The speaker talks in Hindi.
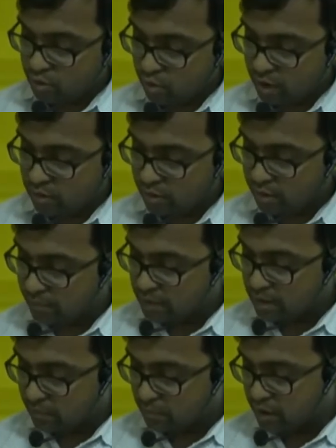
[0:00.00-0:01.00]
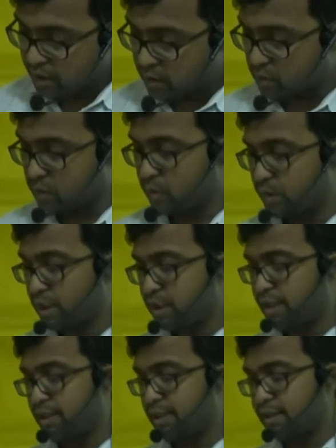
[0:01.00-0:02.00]
छोटा छोटा बच्चा पूछेगा उसको ये
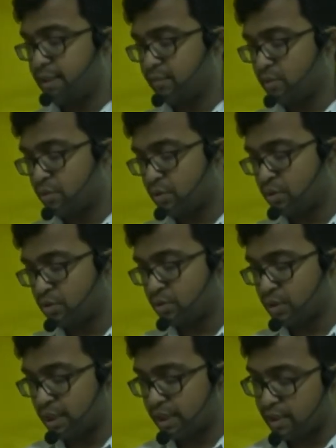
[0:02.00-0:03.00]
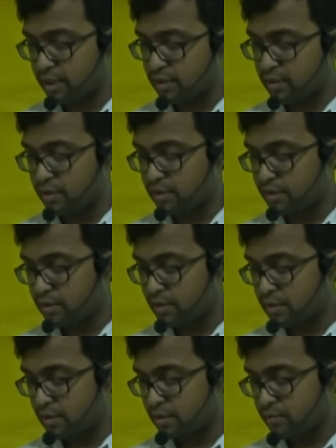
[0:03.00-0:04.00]
दिखा देना वो खुश हो जाएगा
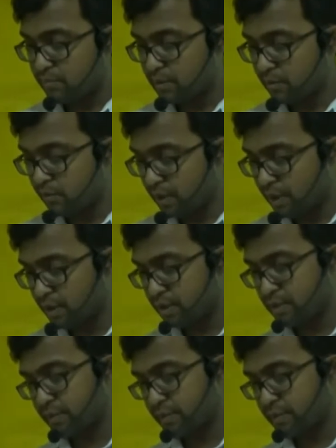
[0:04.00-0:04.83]
बोले वाह